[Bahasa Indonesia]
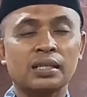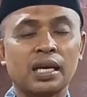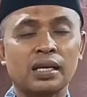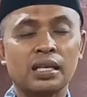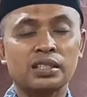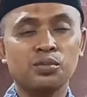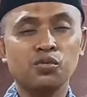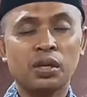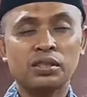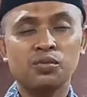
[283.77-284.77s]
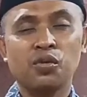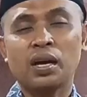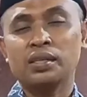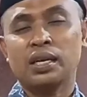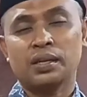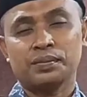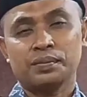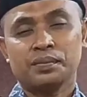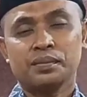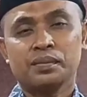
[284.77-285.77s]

hajat dan semua-semuanya.